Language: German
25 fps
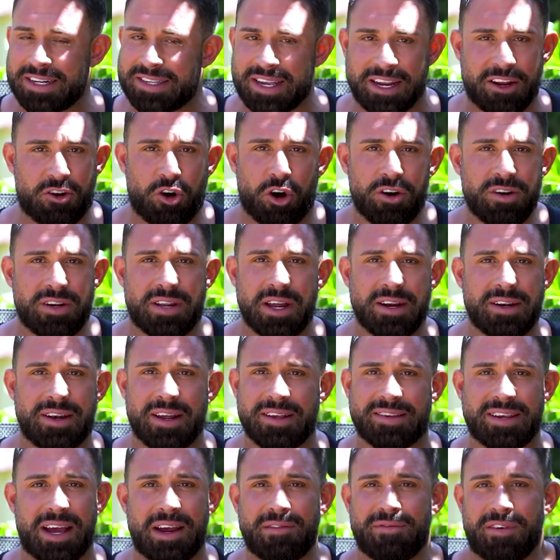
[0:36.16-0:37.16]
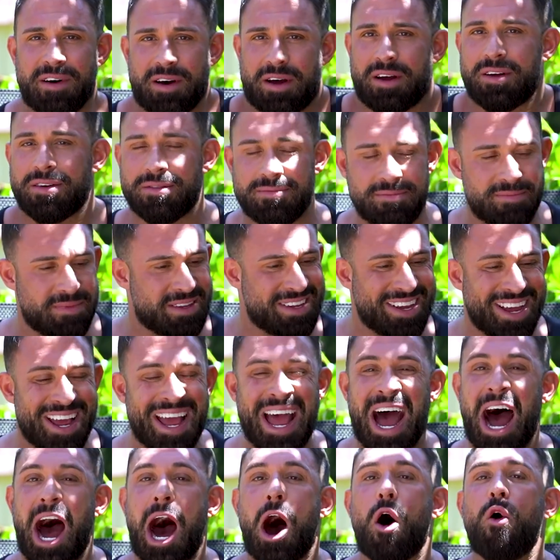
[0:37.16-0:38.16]
sein Content ist einfach
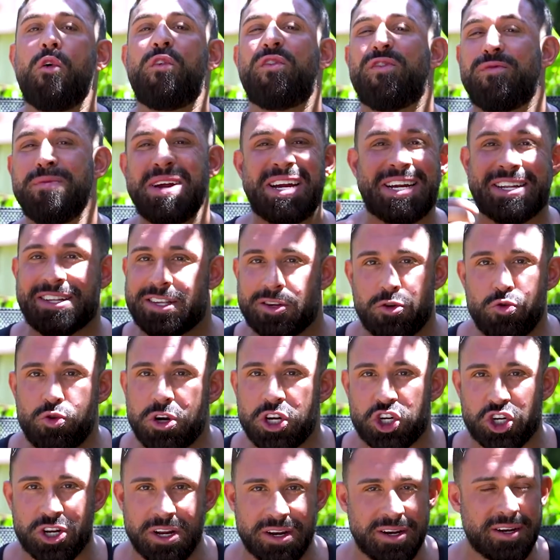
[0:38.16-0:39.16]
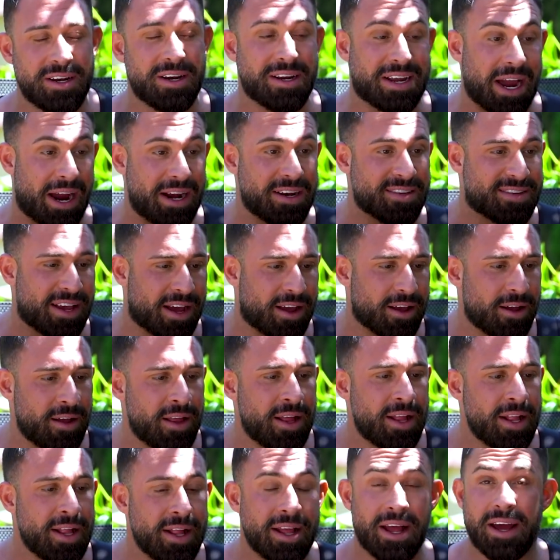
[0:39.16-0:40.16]
auf mich zugeschnitten. Geile Sache.
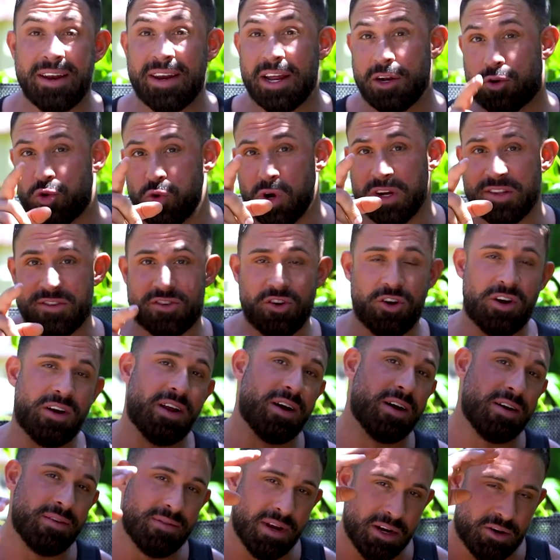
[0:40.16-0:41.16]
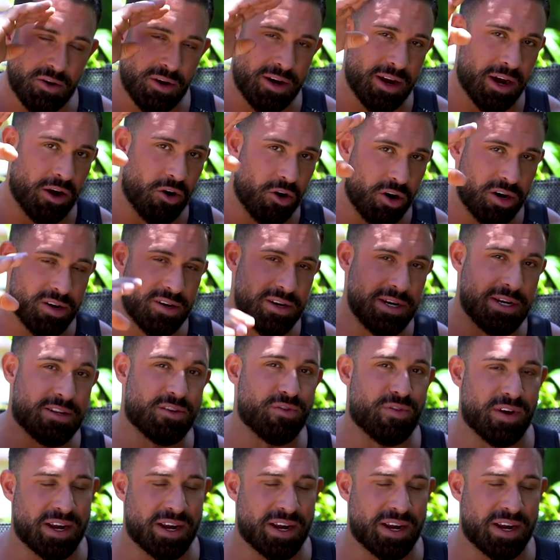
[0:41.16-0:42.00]
Äh, Naturensöhne natürlich auch, nicht zu